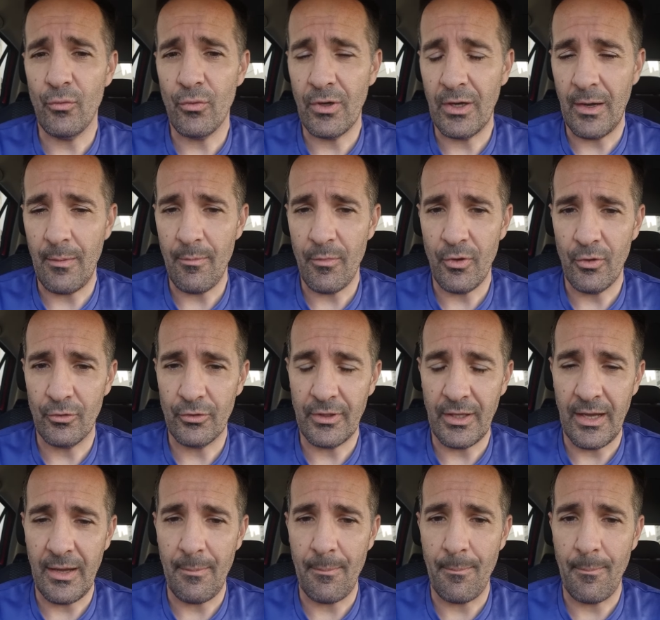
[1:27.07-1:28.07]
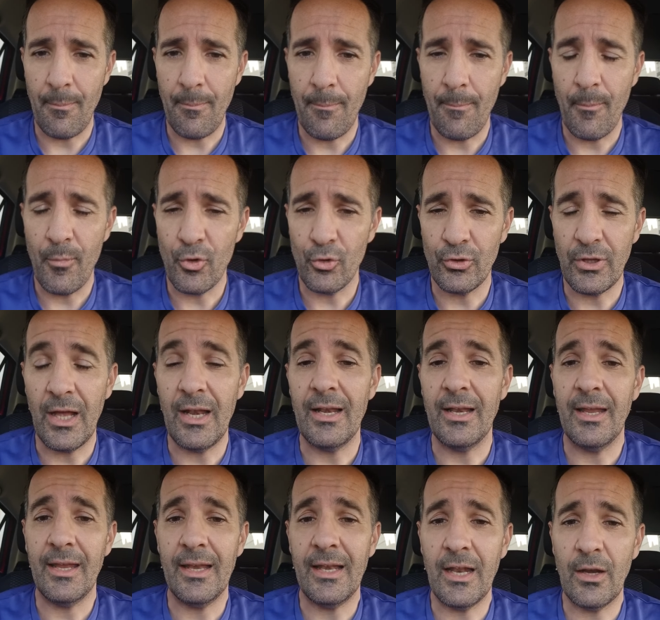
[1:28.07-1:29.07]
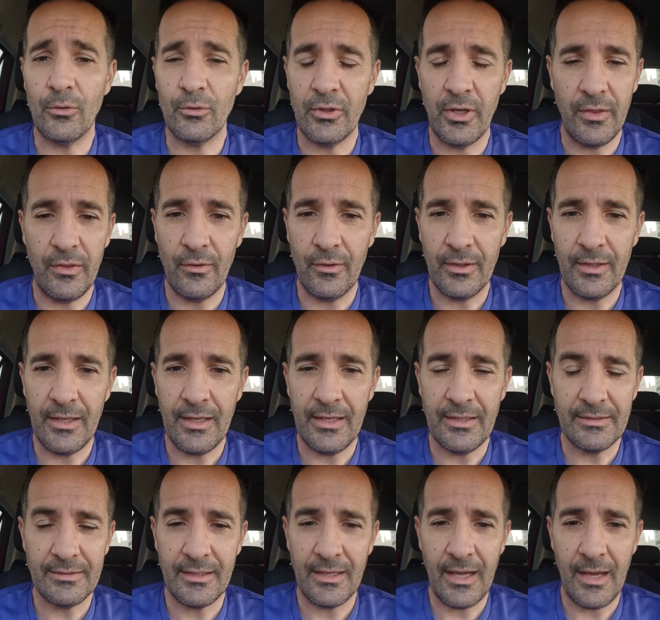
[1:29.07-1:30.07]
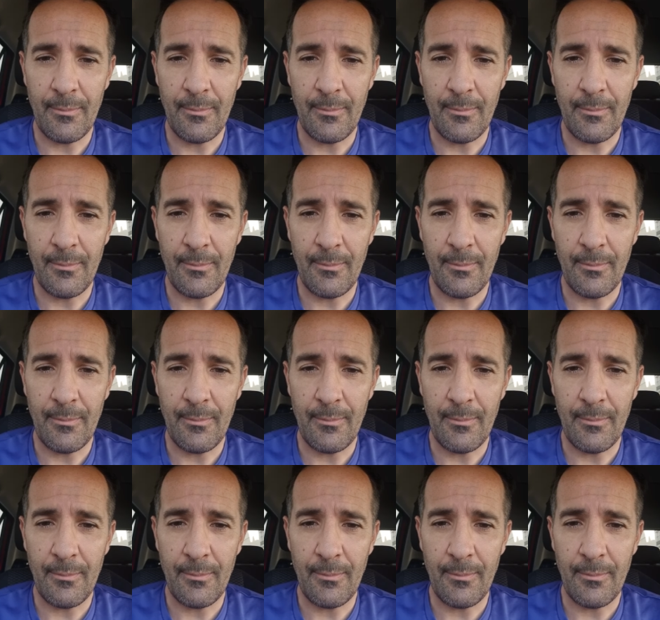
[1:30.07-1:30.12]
de un cambio tan brutal en la nutrición es